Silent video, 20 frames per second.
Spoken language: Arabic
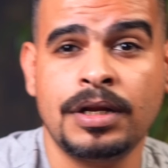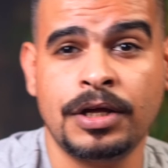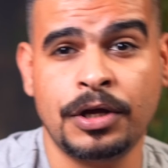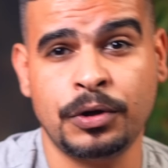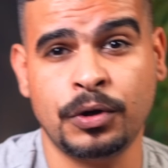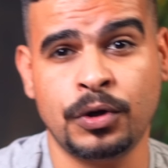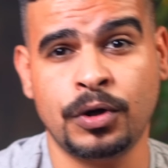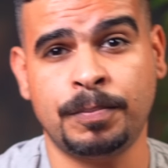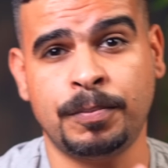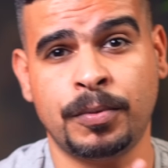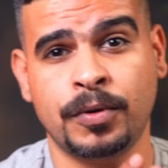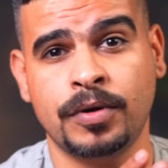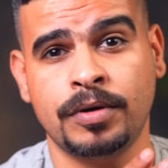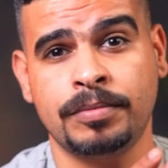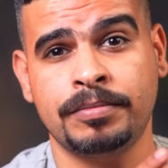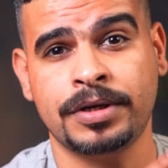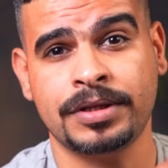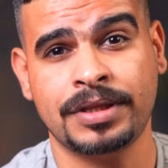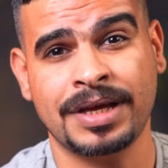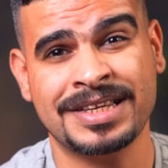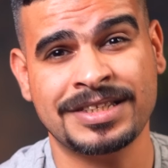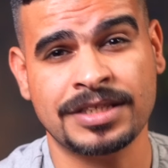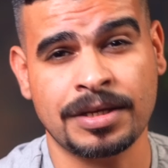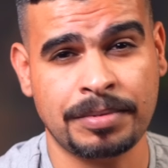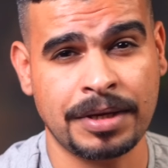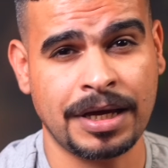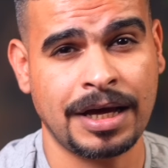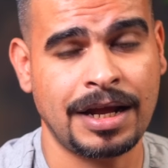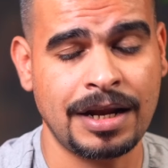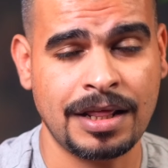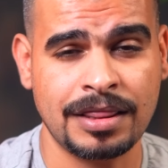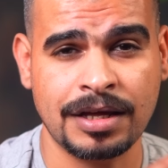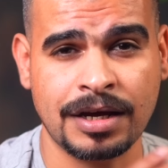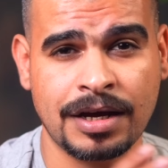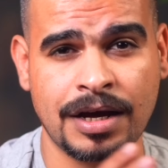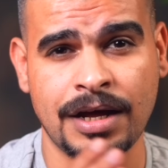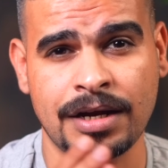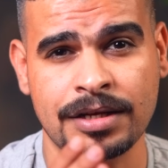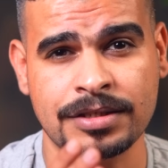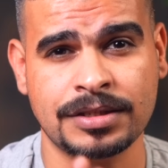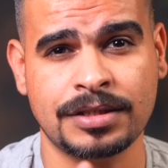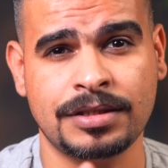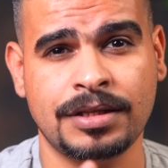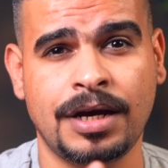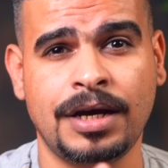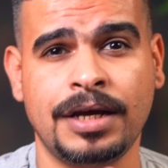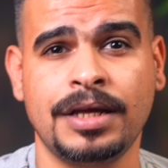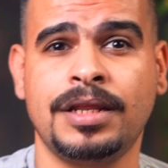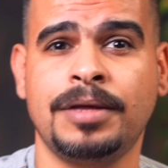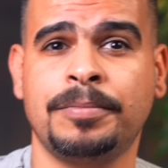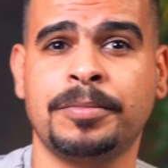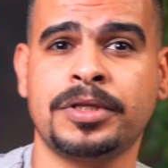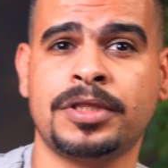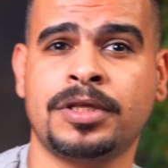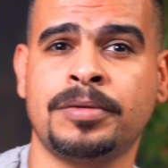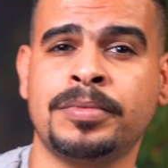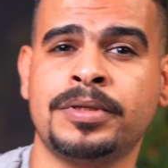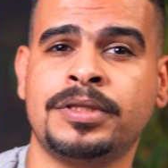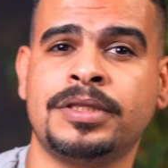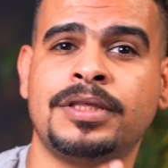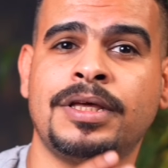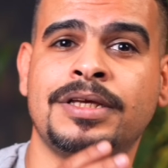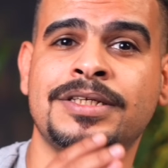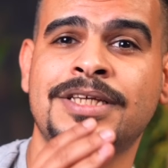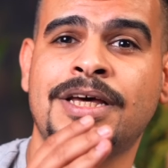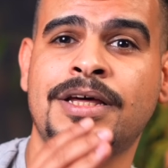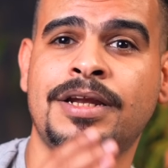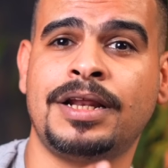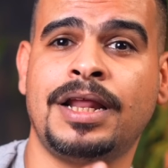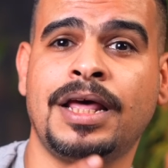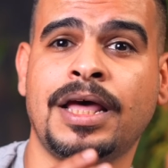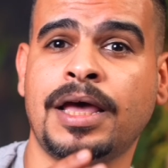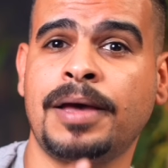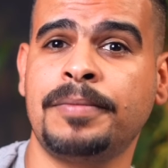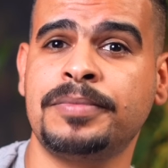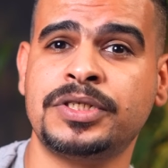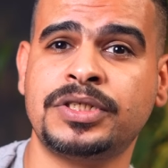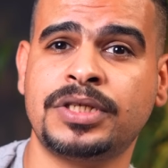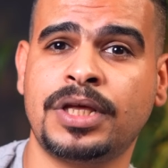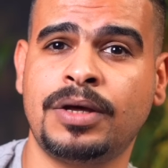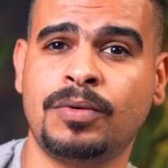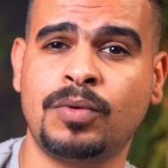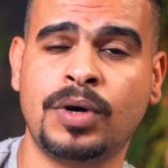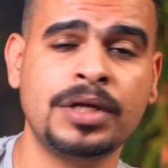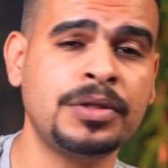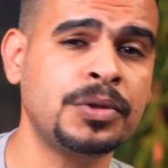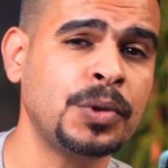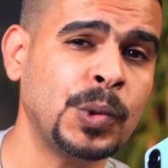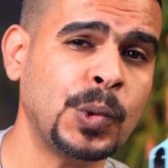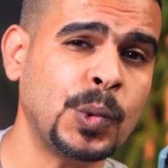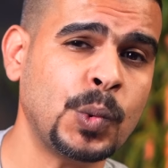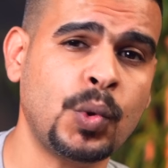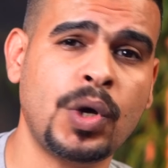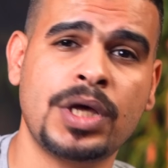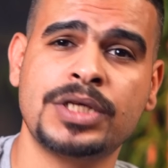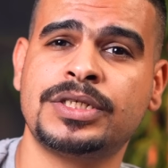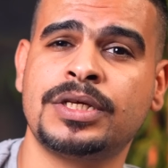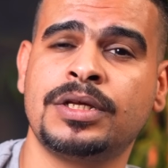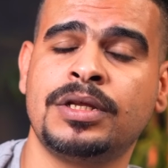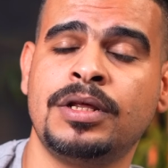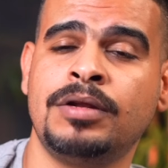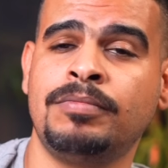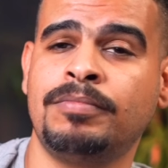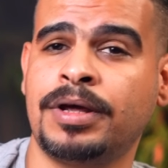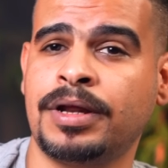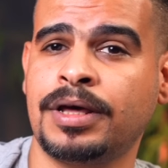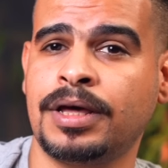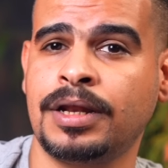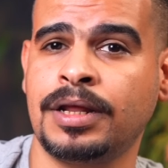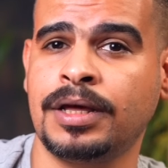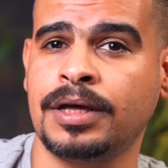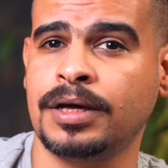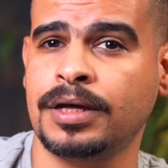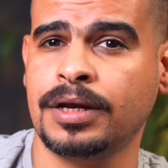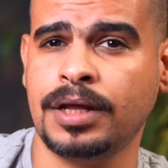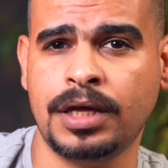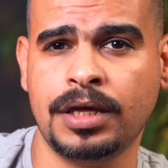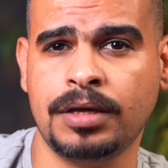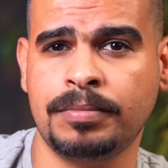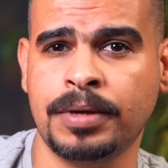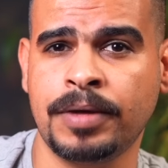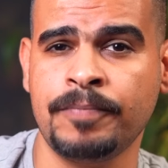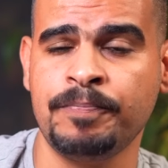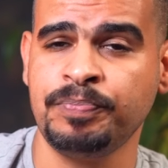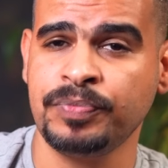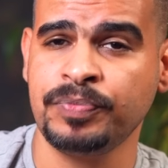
لان اوبو مرتكزه بها على الذكاء الاصطناعي اللي معتمد صار لها خمس سنوات وواصل المرحله رهيبه